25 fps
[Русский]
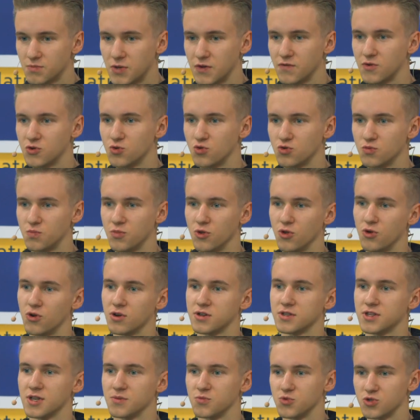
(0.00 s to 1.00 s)
поведут
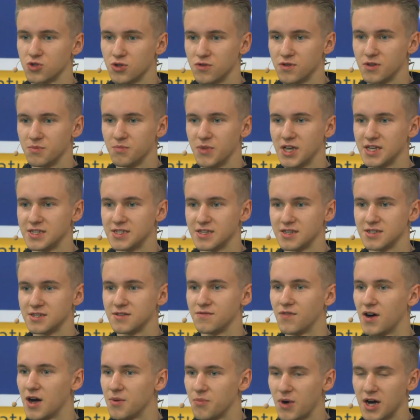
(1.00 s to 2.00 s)
блог там условно
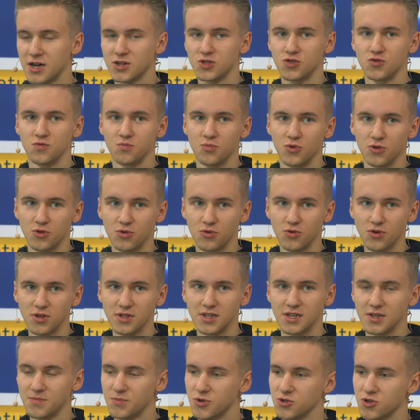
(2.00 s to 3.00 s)
месяц-два, максимум
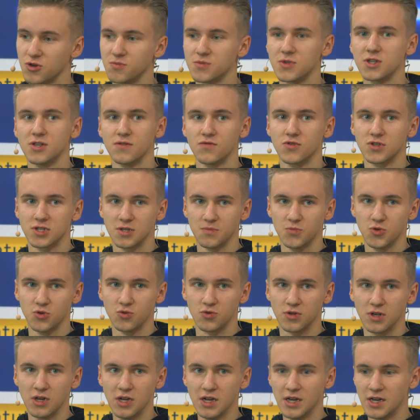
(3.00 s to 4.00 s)
полгода, и потом на него
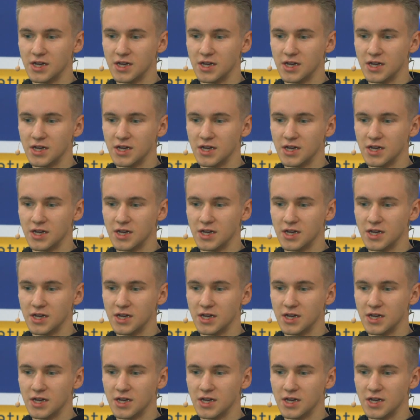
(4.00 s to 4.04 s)
забьют.